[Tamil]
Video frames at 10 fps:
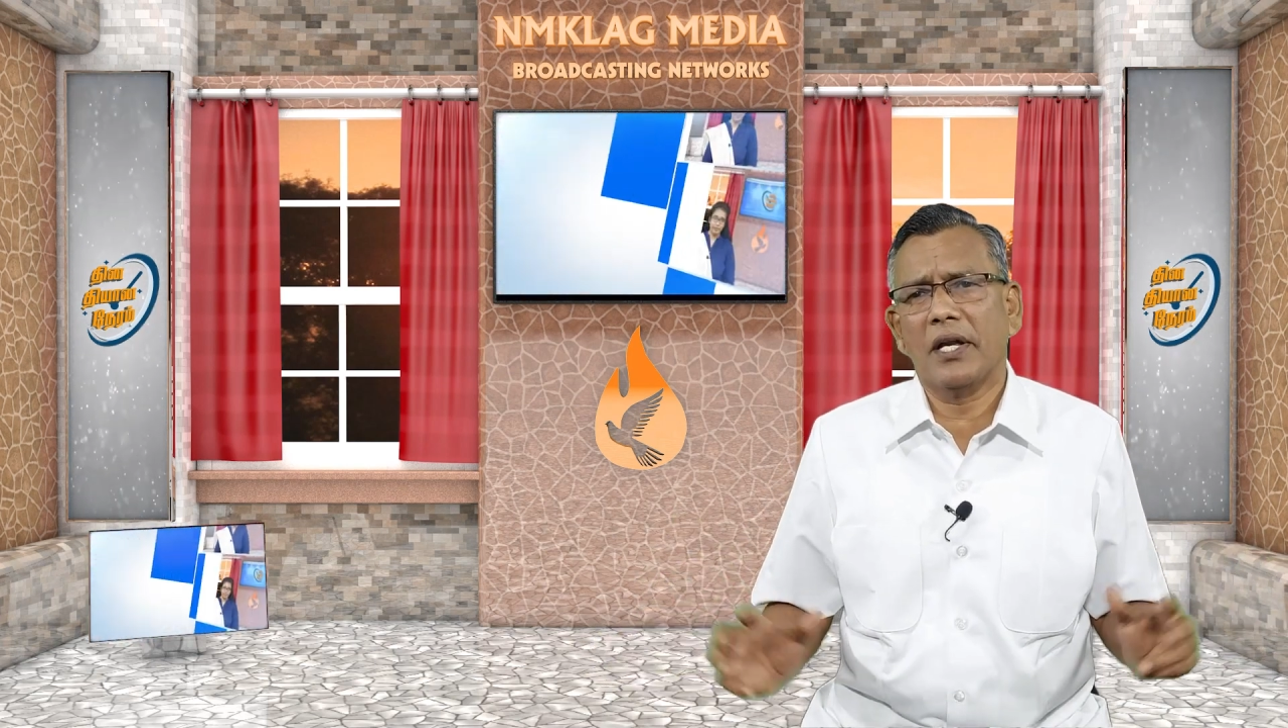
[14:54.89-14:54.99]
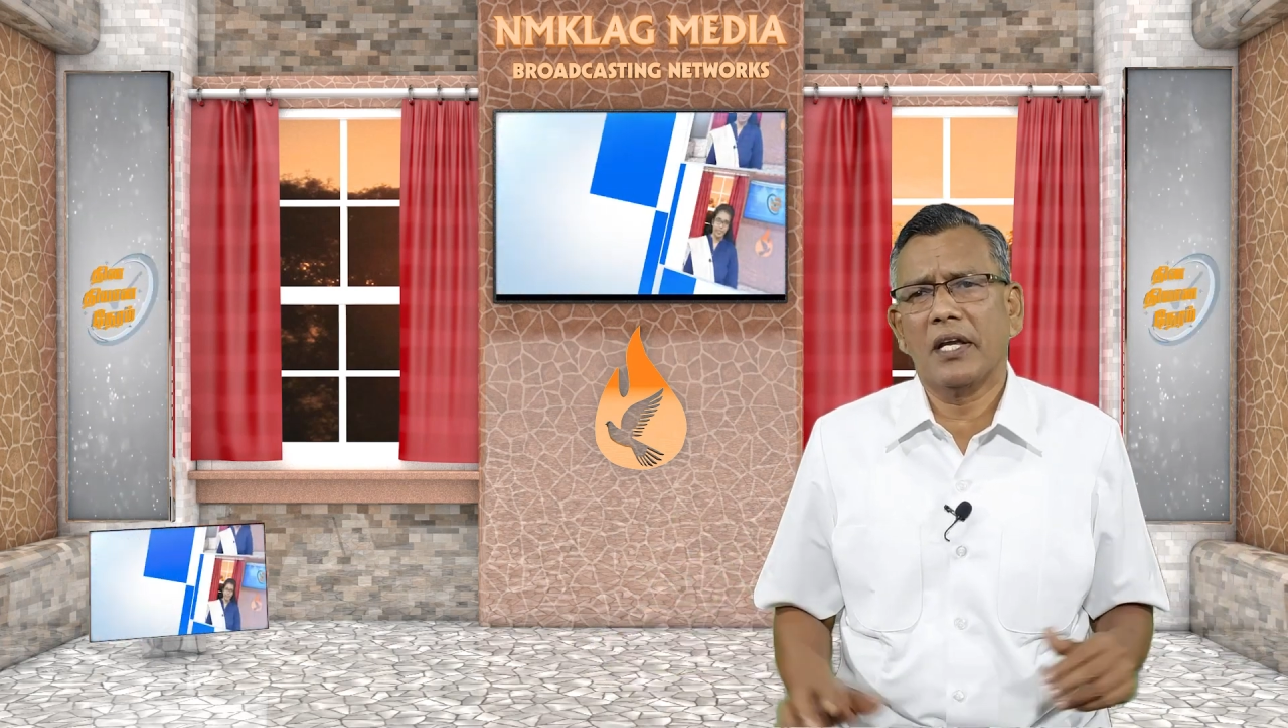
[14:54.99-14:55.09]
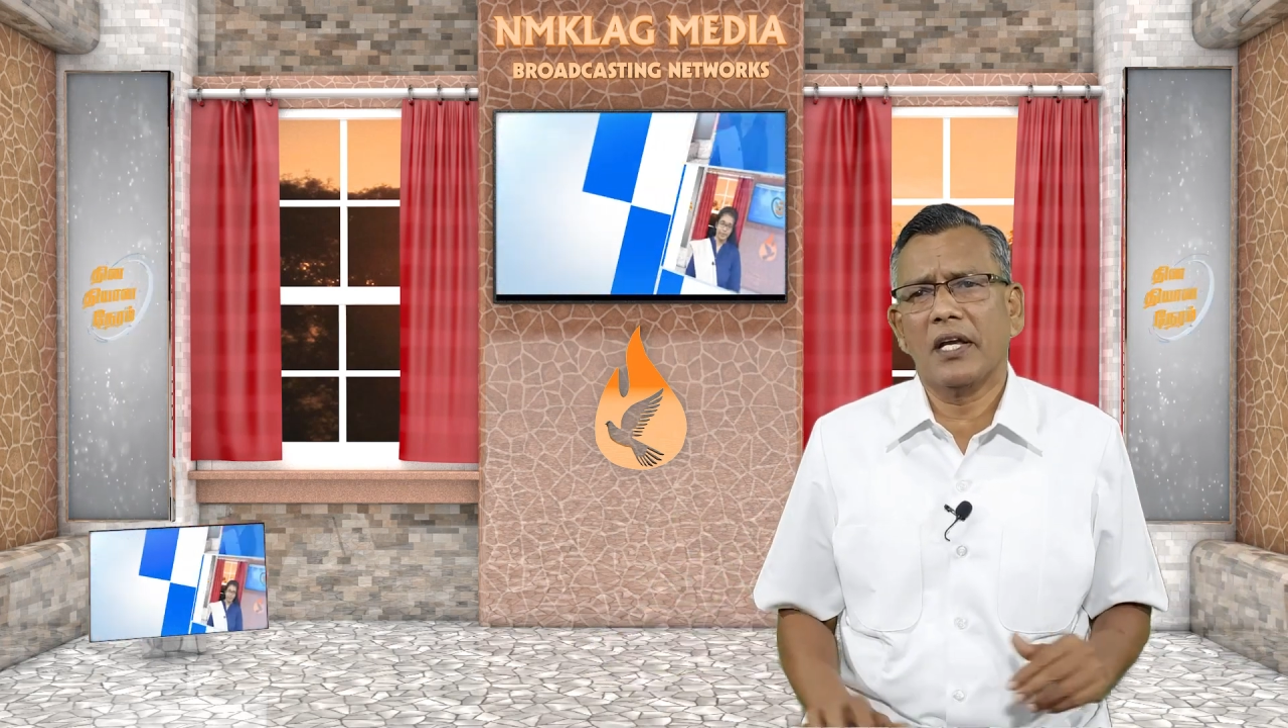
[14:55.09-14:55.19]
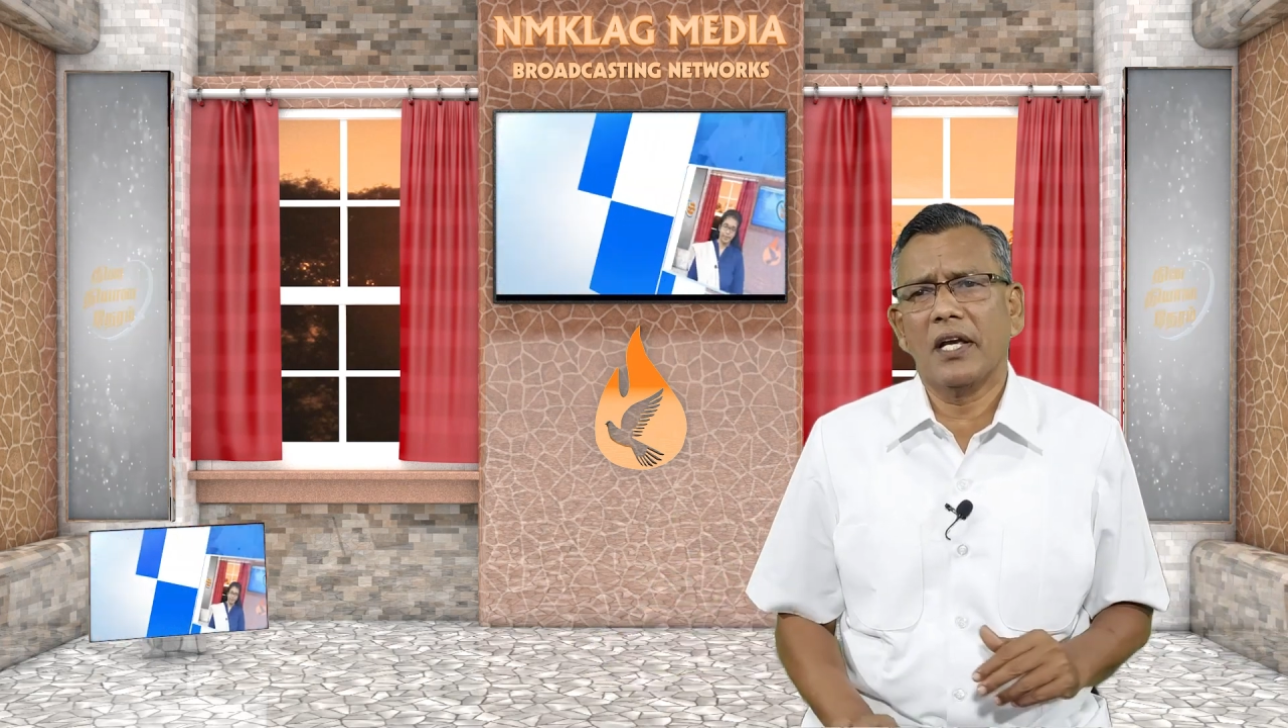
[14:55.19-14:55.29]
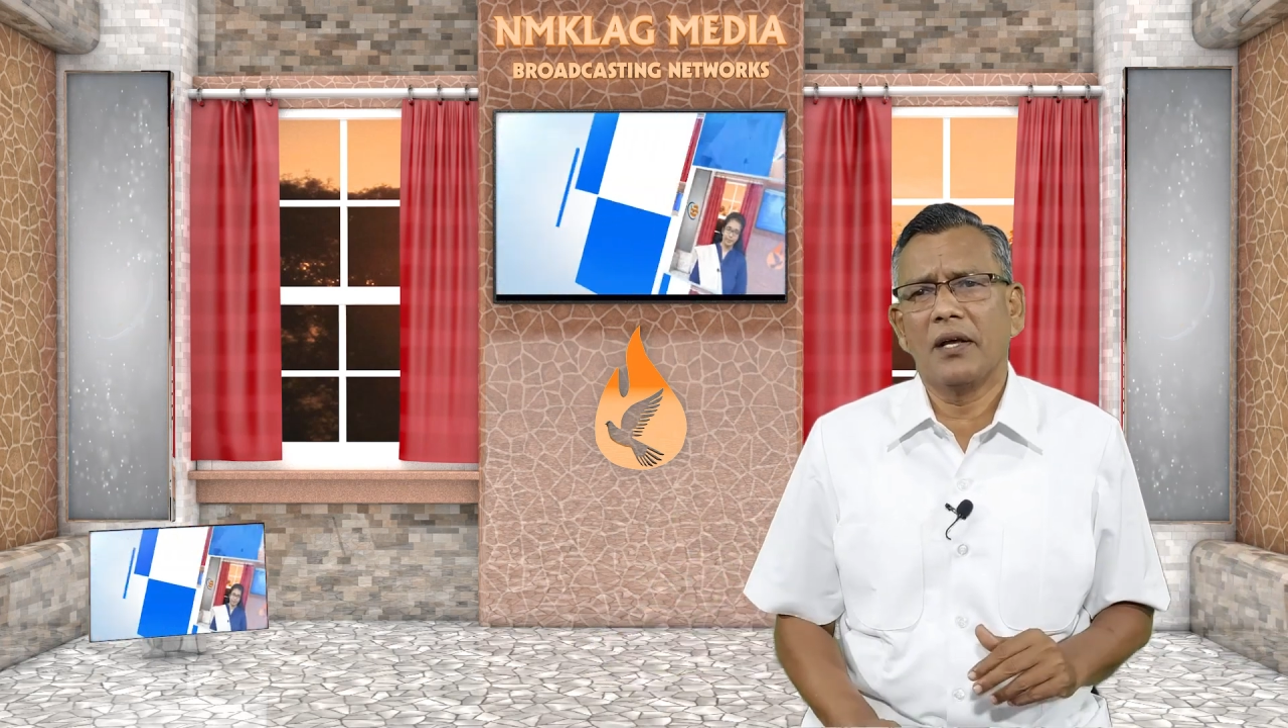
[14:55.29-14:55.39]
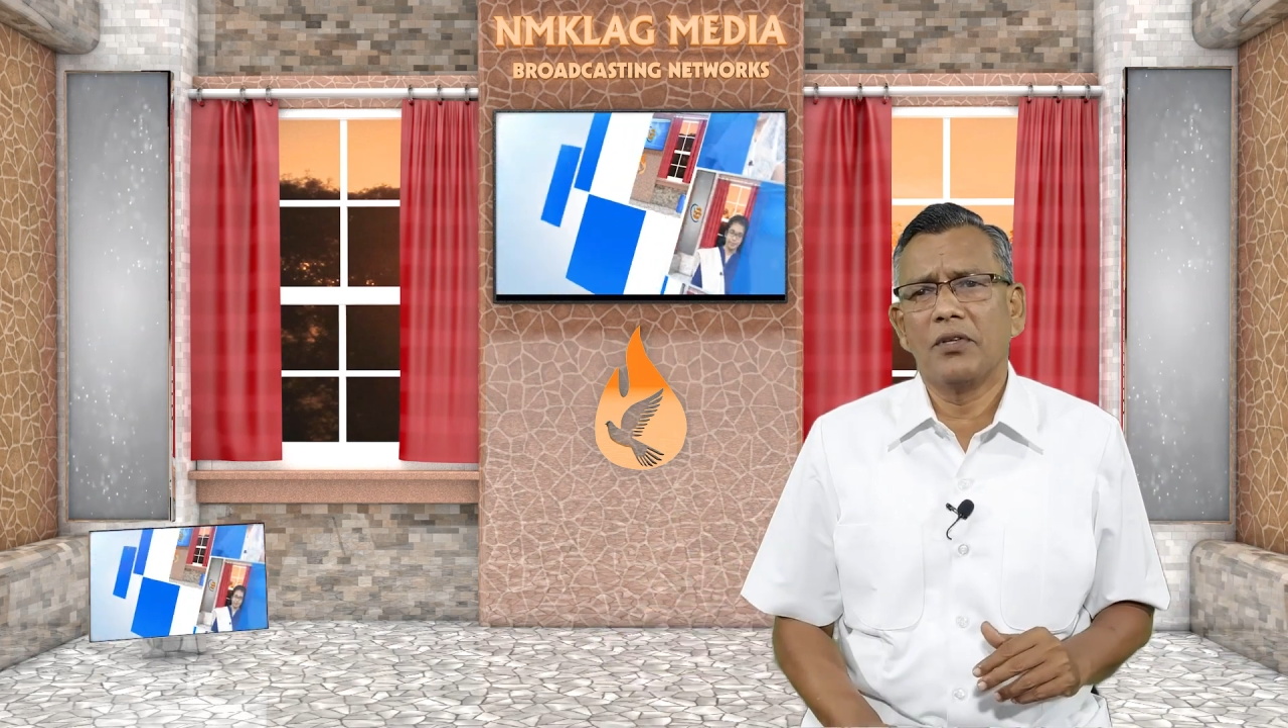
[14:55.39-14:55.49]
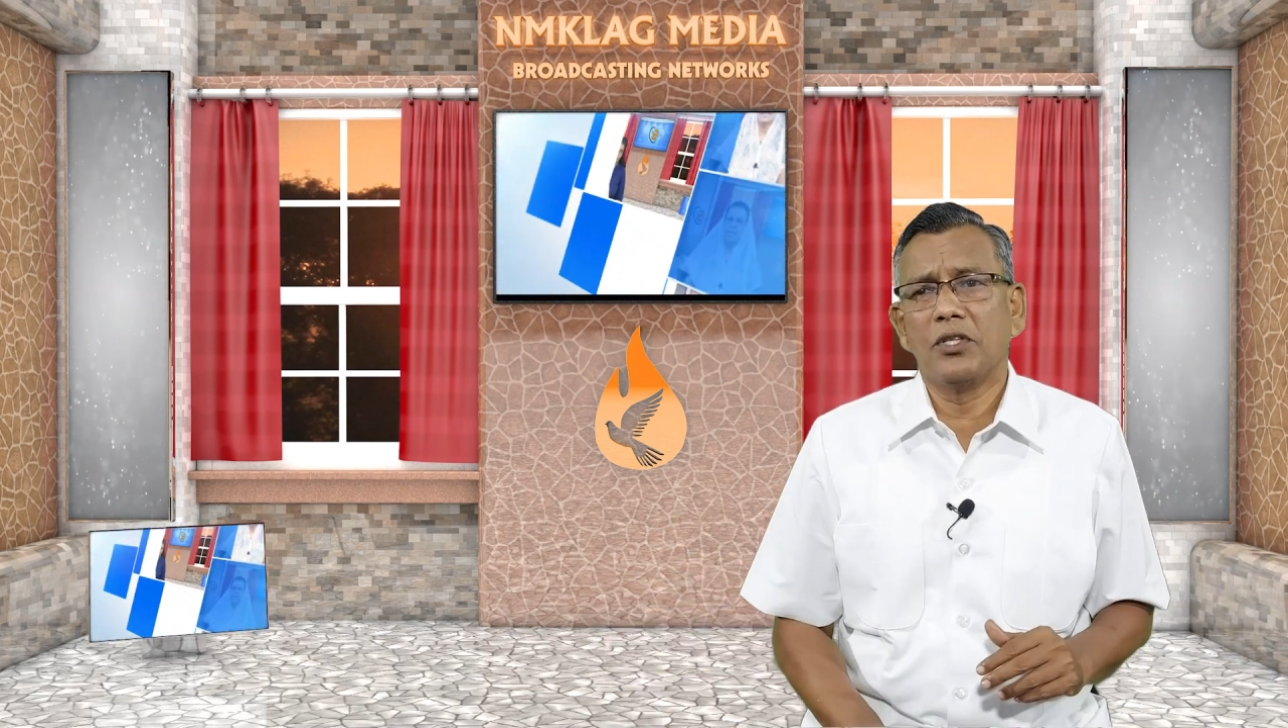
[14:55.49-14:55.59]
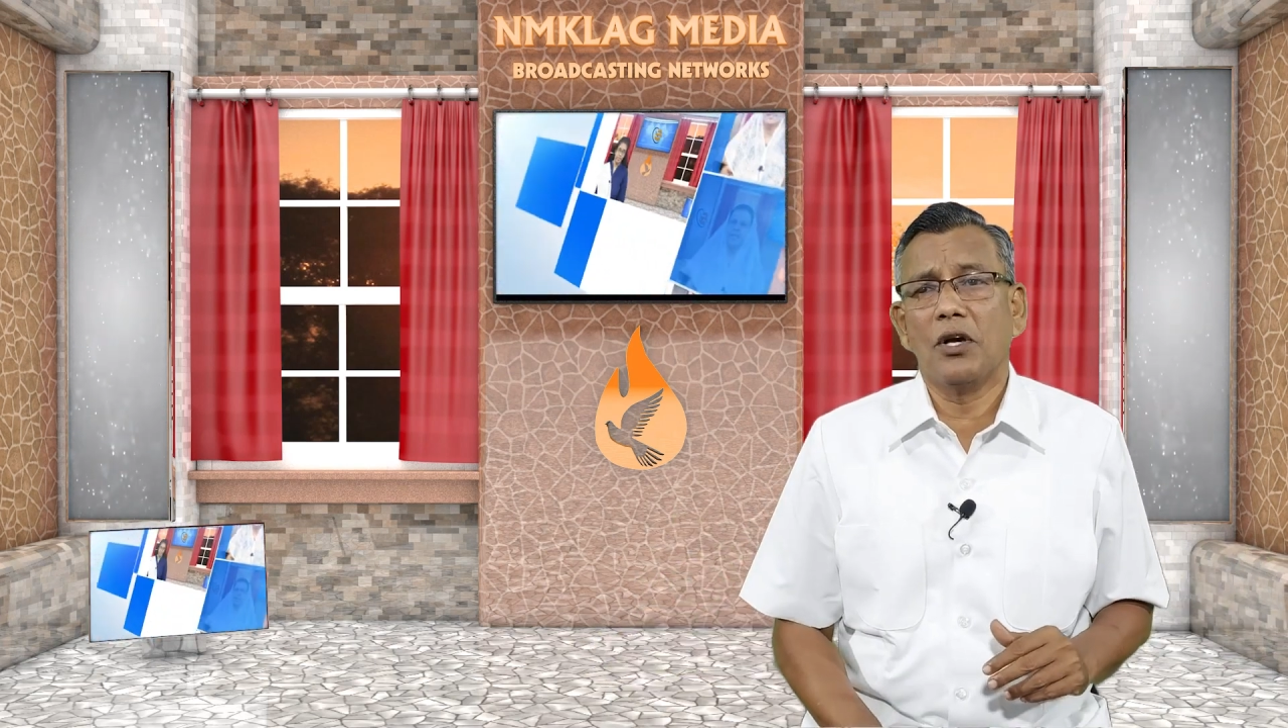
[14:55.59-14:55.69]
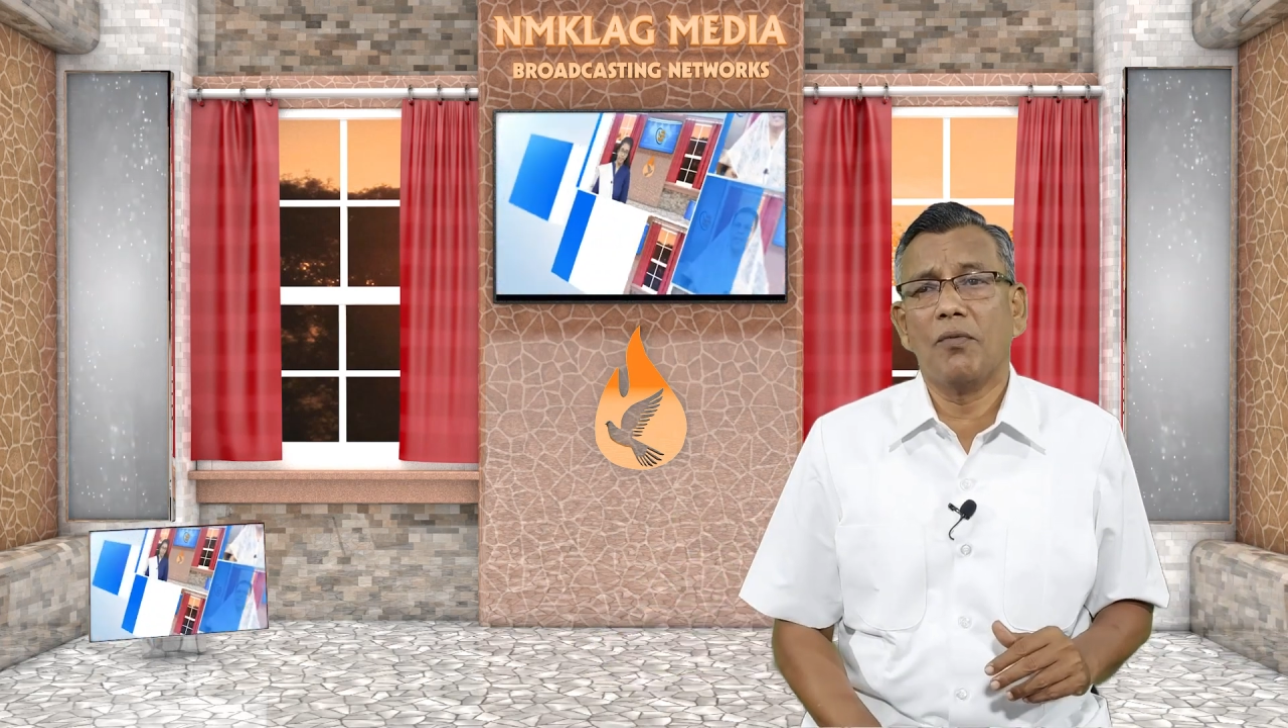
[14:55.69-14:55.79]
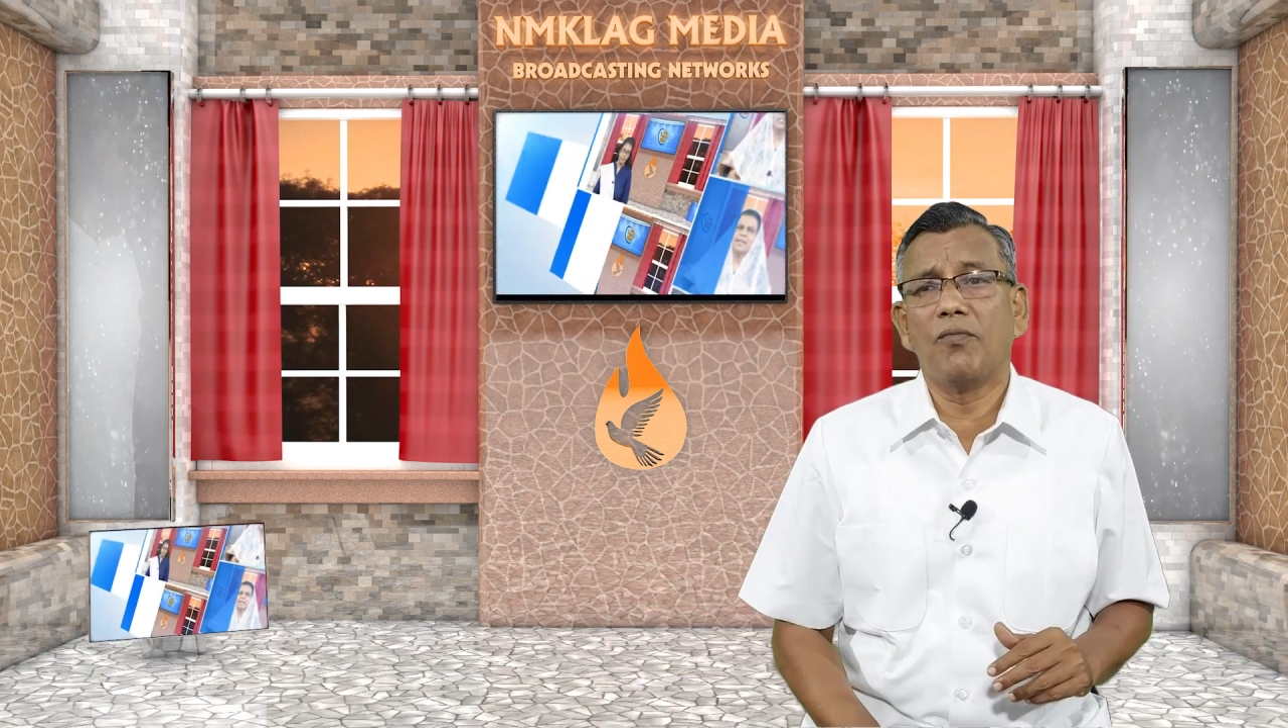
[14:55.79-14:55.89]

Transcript: இருக்கீங்க இது